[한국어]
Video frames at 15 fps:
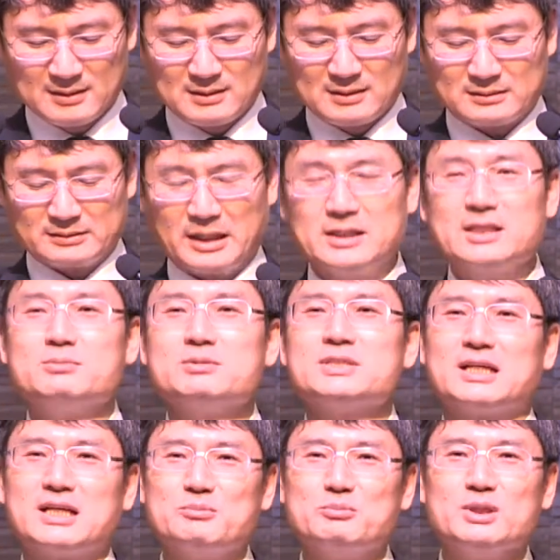음. 대답은
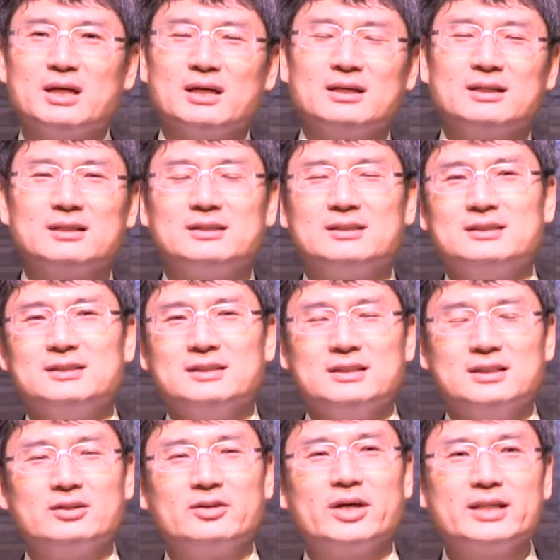잘합니다.
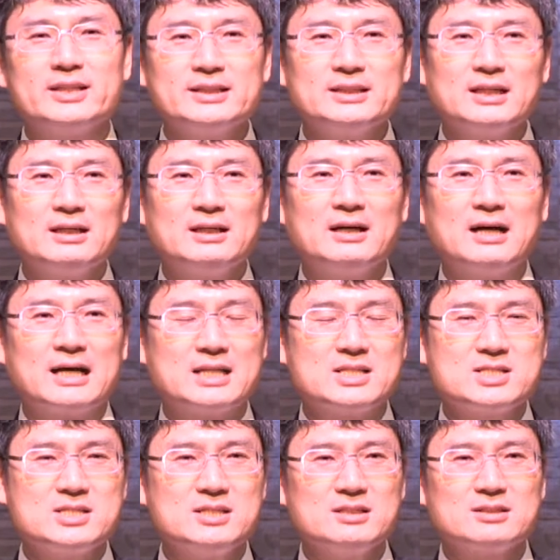이거 해야 된다.
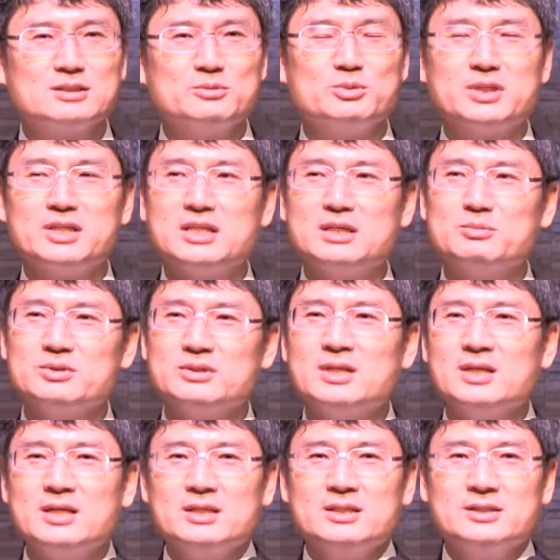알았지? 그러면 대답은
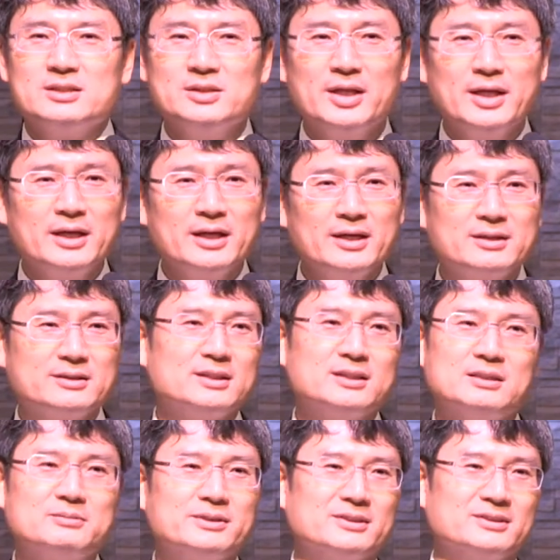네
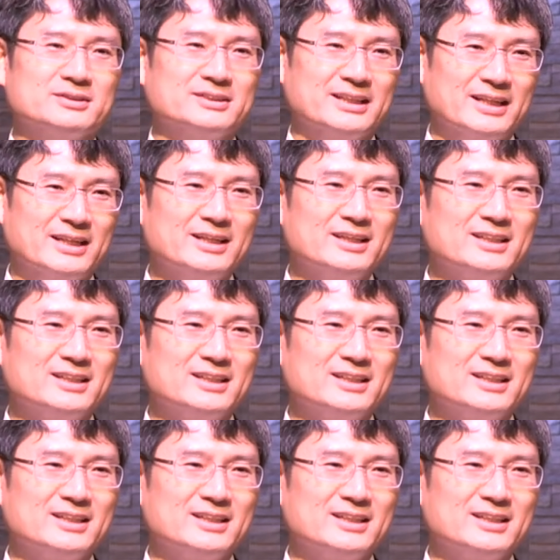대답해요. 네.